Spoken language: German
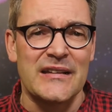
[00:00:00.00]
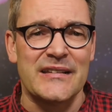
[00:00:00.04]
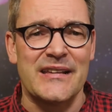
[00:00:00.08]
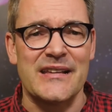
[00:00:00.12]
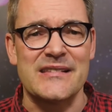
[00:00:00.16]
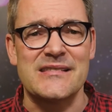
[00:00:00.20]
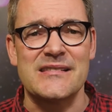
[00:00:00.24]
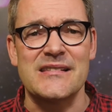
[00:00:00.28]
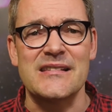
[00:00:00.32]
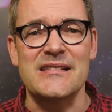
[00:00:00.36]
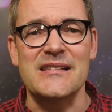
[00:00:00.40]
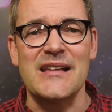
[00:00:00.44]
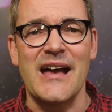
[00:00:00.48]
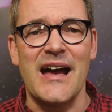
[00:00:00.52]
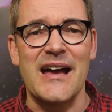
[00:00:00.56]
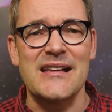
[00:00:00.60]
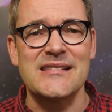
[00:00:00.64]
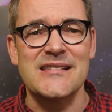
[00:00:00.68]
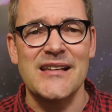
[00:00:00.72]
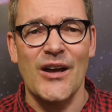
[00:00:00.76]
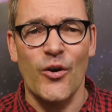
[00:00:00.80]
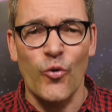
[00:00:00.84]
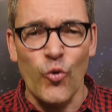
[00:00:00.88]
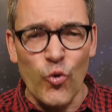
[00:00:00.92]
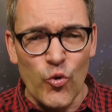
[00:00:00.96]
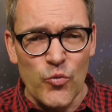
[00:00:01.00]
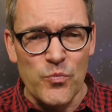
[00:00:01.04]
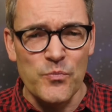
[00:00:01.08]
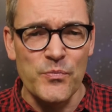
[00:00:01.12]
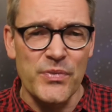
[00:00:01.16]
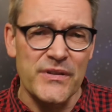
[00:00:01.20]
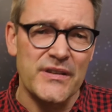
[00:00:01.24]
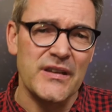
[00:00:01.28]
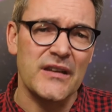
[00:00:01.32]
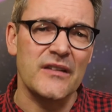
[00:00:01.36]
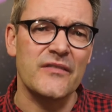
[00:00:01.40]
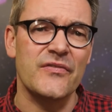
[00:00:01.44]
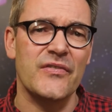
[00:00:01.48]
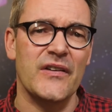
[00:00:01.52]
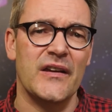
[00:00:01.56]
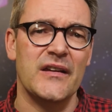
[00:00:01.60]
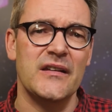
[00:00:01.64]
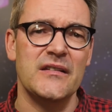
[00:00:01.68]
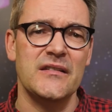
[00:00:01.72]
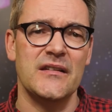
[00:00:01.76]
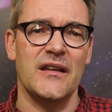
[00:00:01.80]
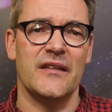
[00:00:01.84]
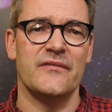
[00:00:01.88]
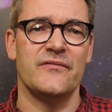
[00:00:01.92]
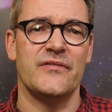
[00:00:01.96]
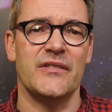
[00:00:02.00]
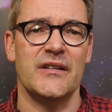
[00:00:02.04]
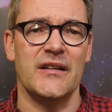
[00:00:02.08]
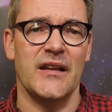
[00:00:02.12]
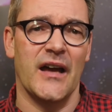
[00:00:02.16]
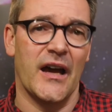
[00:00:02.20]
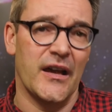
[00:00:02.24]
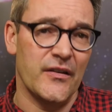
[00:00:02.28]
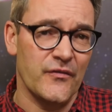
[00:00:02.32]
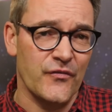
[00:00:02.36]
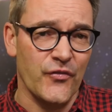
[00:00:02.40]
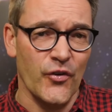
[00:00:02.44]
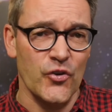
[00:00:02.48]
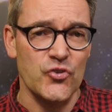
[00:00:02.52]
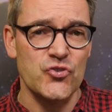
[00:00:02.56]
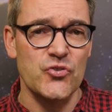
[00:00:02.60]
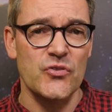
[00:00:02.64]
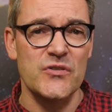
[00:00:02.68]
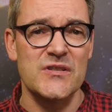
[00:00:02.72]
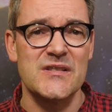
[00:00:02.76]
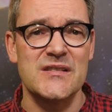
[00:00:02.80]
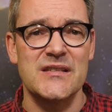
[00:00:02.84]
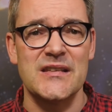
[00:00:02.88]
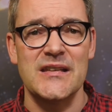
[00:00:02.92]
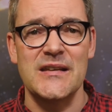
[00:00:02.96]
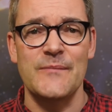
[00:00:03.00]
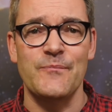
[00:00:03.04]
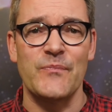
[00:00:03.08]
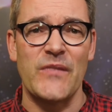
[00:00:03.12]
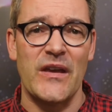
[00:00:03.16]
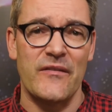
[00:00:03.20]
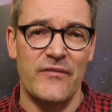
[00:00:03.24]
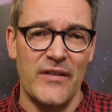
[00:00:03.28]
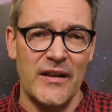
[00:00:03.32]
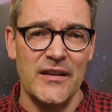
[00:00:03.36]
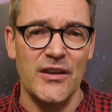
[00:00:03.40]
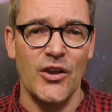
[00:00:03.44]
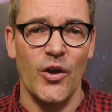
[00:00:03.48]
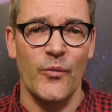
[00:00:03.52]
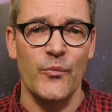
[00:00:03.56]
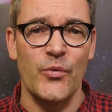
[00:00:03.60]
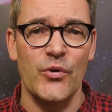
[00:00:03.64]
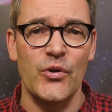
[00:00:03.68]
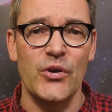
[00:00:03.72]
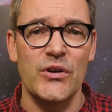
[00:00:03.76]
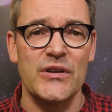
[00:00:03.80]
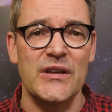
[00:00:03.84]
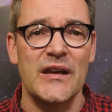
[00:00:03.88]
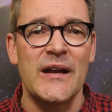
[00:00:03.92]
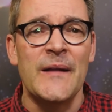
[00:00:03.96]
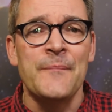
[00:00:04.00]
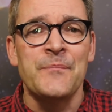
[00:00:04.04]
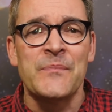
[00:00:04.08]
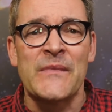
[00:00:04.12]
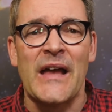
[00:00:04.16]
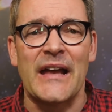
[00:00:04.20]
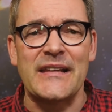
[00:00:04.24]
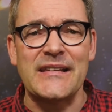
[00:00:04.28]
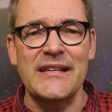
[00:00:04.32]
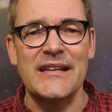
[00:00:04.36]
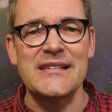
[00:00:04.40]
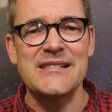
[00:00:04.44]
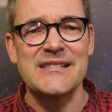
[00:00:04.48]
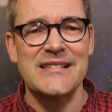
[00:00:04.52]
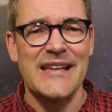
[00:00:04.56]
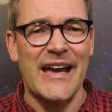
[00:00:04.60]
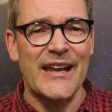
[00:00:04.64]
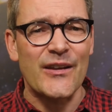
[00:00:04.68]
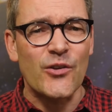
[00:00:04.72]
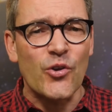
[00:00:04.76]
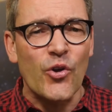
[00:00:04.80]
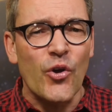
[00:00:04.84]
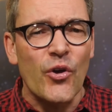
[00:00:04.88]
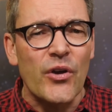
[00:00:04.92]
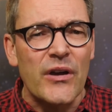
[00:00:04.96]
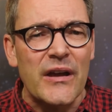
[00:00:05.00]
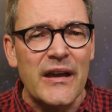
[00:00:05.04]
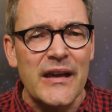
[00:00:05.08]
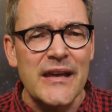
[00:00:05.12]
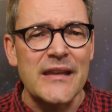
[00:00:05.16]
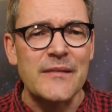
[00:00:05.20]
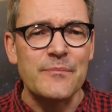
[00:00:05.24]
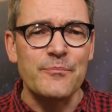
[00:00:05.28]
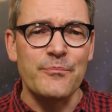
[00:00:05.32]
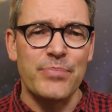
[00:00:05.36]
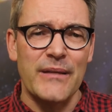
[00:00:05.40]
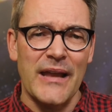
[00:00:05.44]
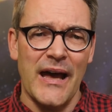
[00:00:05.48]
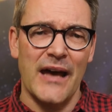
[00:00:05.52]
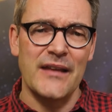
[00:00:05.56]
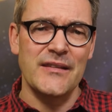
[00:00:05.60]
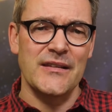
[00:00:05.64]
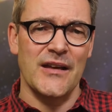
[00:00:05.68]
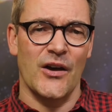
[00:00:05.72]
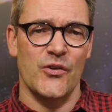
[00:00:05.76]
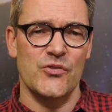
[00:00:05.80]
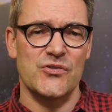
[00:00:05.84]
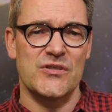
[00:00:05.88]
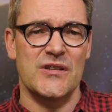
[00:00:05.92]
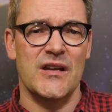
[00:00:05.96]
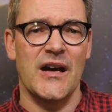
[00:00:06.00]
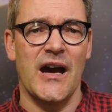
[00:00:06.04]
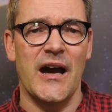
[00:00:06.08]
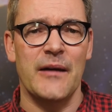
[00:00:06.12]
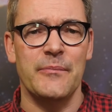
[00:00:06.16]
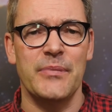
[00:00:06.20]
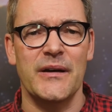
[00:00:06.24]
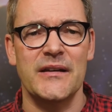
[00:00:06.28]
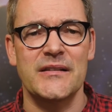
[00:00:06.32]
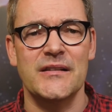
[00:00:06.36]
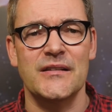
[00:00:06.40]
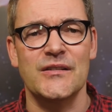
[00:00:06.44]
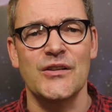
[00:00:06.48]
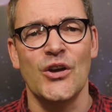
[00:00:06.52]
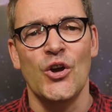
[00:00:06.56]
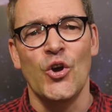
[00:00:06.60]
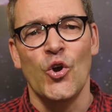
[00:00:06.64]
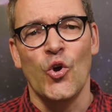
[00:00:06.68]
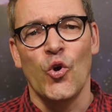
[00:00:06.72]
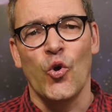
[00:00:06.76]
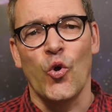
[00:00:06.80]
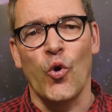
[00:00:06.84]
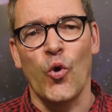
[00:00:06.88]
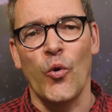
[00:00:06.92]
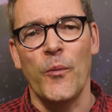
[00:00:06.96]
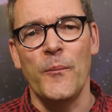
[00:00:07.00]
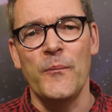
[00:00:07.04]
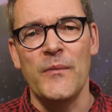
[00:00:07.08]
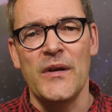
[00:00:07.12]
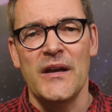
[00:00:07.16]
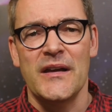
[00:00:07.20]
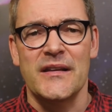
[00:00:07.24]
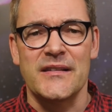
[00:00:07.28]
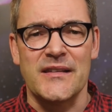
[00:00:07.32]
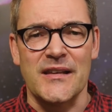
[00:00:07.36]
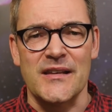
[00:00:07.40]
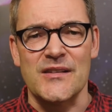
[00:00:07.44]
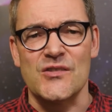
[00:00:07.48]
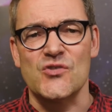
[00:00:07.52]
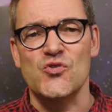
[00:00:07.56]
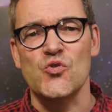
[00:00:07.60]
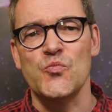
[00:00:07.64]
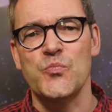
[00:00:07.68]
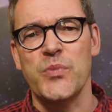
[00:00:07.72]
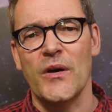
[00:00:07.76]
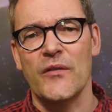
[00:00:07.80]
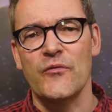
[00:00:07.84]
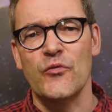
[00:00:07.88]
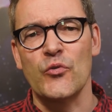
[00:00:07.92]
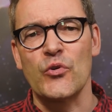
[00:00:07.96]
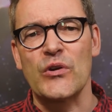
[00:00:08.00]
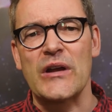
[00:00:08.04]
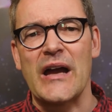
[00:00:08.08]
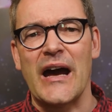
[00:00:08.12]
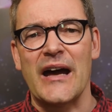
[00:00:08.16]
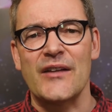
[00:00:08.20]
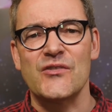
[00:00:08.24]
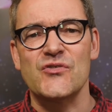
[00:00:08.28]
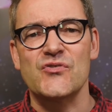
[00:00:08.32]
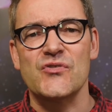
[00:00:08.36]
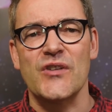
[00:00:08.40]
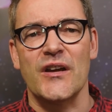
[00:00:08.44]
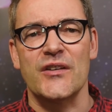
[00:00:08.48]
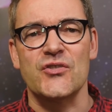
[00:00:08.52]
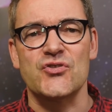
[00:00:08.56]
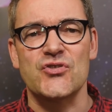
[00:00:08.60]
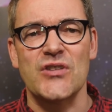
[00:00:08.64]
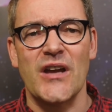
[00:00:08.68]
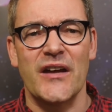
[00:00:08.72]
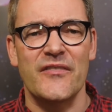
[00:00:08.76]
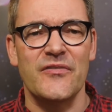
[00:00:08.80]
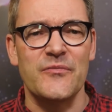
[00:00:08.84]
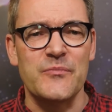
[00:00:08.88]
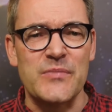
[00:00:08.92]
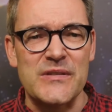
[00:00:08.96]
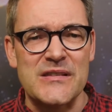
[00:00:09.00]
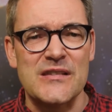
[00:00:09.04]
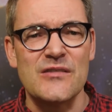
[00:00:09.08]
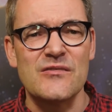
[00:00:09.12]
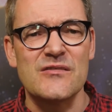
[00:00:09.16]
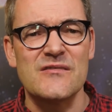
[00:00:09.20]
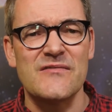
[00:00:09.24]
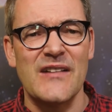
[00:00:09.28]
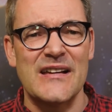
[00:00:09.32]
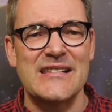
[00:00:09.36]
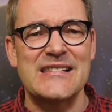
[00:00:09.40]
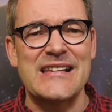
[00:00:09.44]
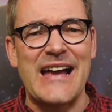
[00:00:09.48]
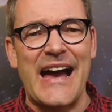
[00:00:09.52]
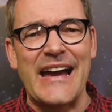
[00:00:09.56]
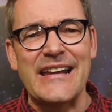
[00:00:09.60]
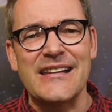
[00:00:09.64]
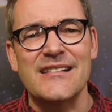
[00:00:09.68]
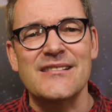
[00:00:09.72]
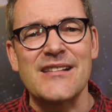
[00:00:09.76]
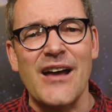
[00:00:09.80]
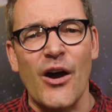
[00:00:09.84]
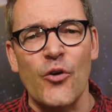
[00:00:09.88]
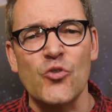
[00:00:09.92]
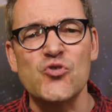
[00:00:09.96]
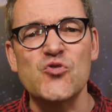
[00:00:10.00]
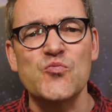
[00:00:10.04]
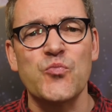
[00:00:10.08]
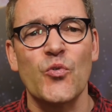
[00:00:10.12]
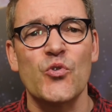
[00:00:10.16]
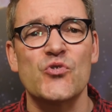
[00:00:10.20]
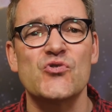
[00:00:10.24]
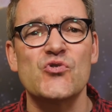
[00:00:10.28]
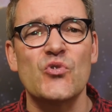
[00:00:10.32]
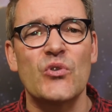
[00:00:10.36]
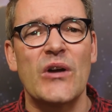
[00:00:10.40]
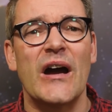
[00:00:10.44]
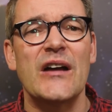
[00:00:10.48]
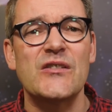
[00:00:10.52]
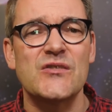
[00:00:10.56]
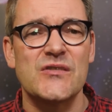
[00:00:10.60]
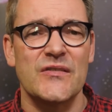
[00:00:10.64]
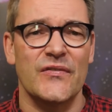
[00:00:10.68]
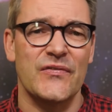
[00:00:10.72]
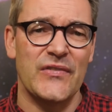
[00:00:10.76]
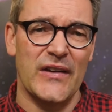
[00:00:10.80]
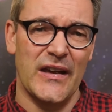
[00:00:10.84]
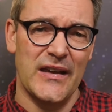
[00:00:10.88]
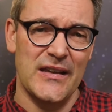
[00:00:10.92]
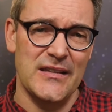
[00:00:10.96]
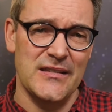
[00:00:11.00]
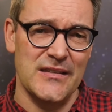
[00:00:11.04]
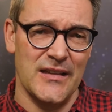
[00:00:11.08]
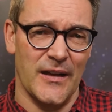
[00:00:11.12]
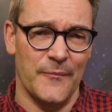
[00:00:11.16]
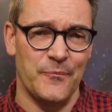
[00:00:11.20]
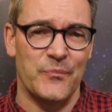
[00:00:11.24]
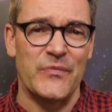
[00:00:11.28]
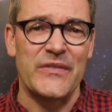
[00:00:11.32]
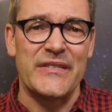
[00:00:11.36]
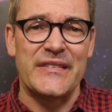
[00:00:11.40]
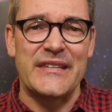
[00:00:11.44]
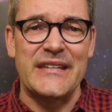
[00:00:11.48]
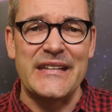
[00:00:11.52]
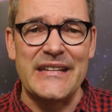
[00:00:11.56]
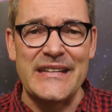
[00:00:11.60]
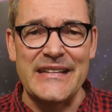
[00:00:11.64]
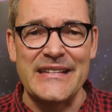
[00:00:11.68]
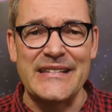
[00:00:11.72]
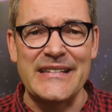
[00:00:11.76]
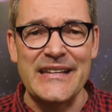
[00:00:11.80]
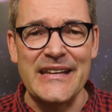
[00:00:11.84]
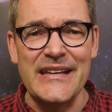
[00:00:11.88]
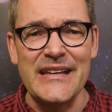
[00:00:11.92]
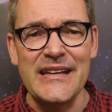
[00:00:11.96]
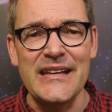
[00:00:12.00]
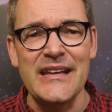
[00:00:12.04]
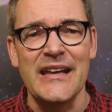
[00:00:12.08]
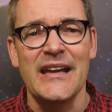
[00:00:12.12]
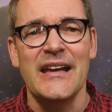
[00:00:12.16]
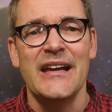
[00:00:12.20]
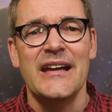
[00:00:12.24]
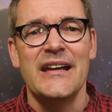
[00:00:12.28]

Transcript: das die NASA unbedingt verhindern will. Ein Forschungsteam der Weltraumbehörde hat jetzt einen konkreten Plan ausgearbeitet, um den Supervulkan zu entschärfen bzw. einen Ausbruch sogar zu verhindern. Die Idee,